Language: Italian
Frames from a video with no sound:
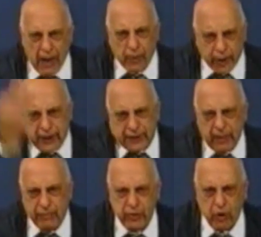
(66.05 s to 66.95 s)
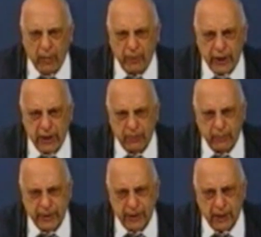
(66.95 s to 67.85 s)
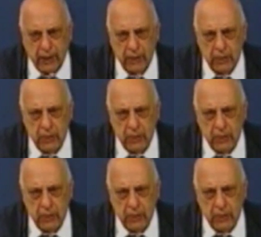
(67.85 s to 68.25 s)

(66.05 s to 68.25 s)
moneta debito la moneta proprietà.